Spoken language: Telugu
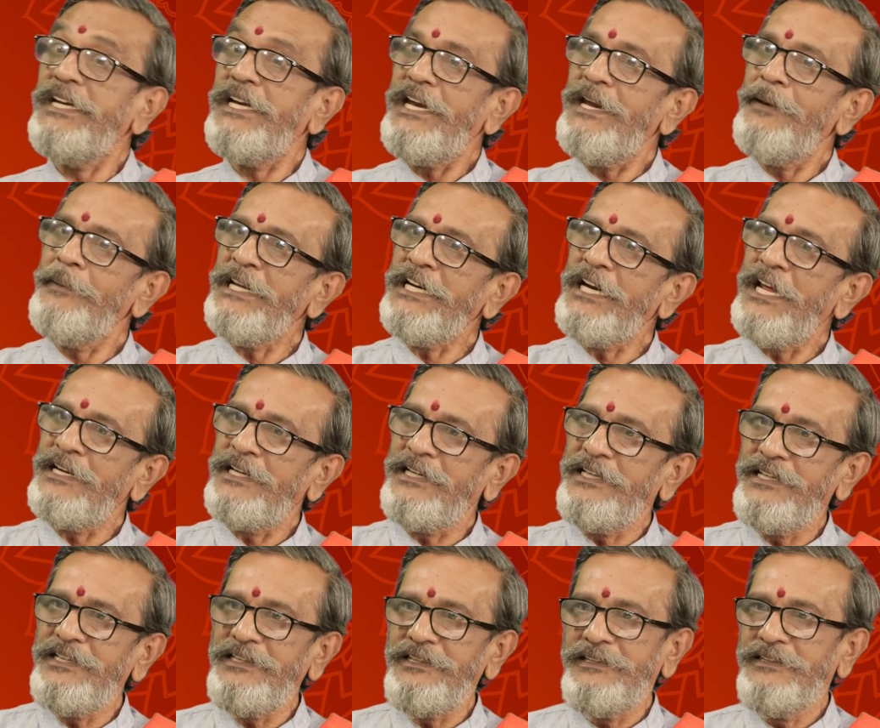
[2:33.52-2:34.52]
మీరు ఏమైనా
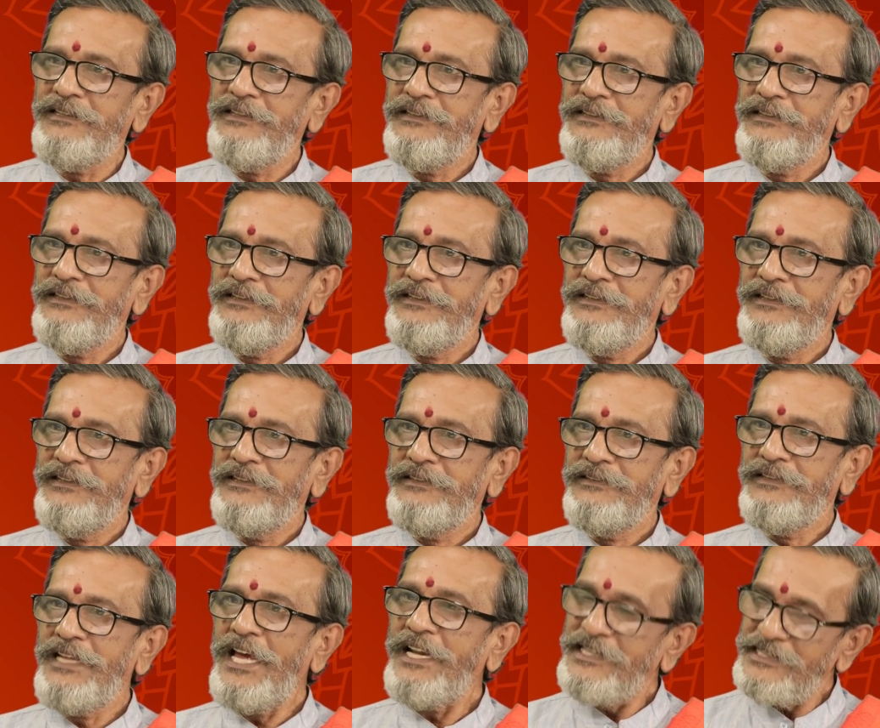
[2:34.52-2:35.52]
అనండి
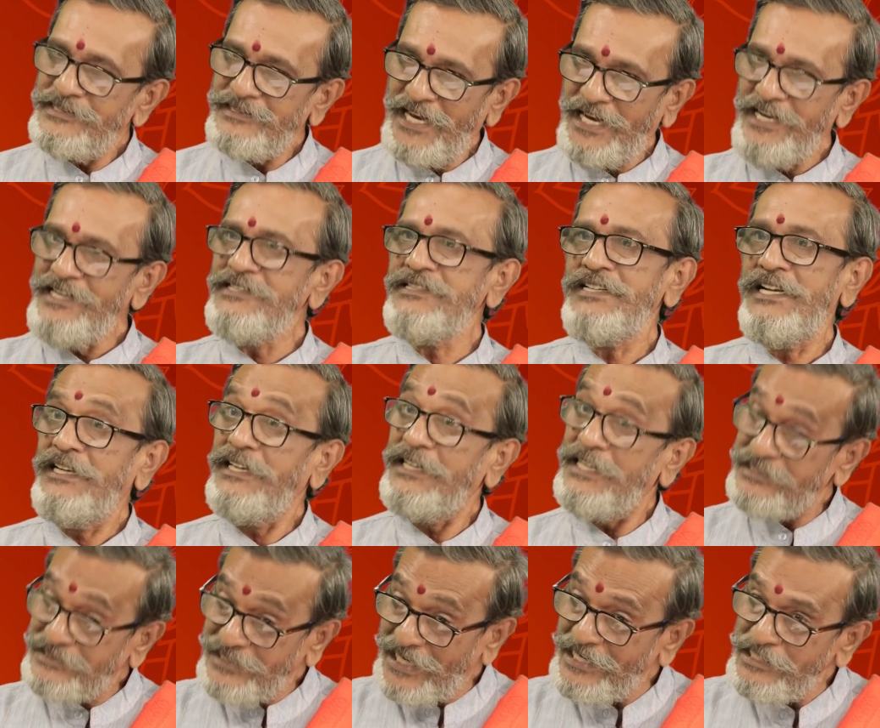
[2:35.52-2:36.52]
దాన్ని సైన్స్
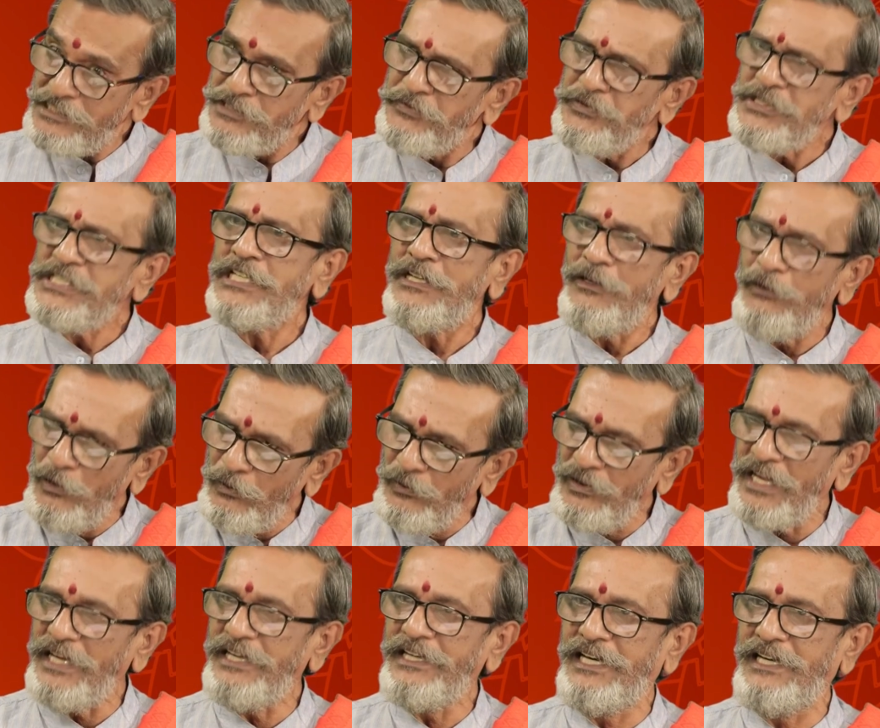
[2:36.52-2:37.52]
అనండి సైన్స్ విషయంలో
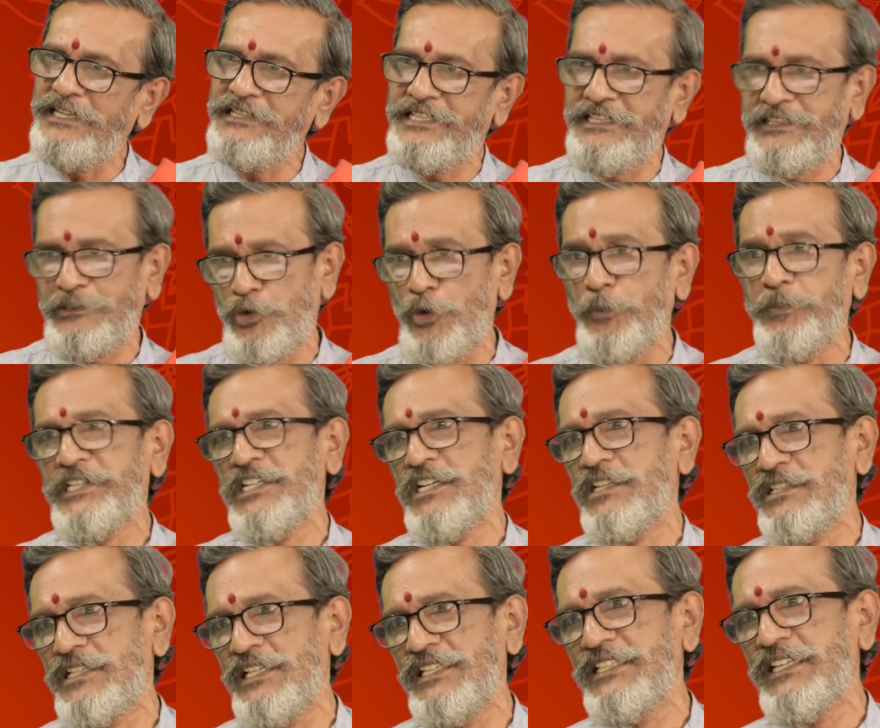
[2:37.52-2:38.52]
కూడా ఇక్కడ
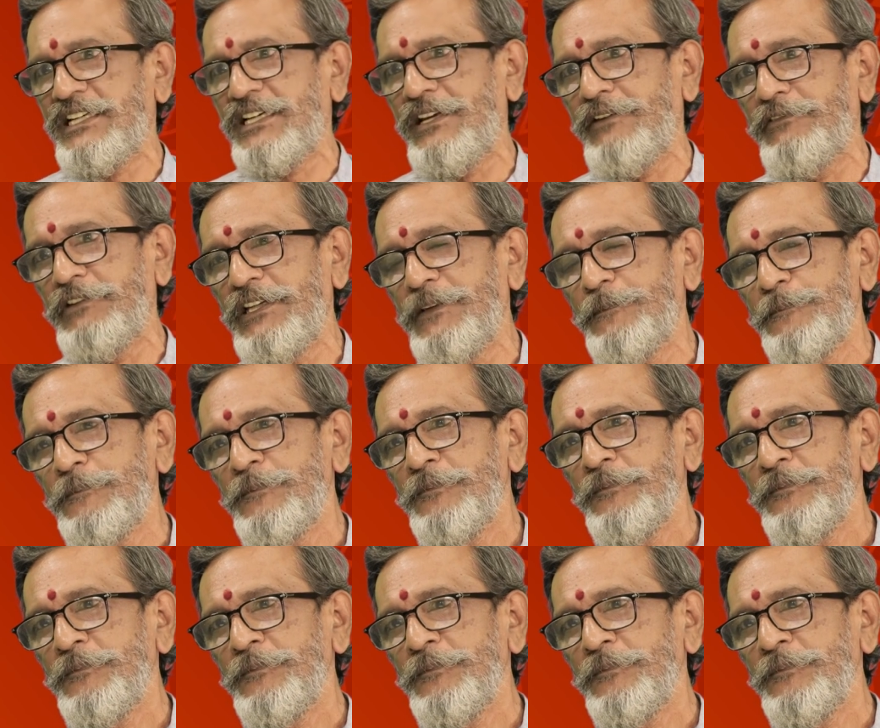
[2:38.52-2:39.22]
చర్చోపచర్చలు జరిగేవి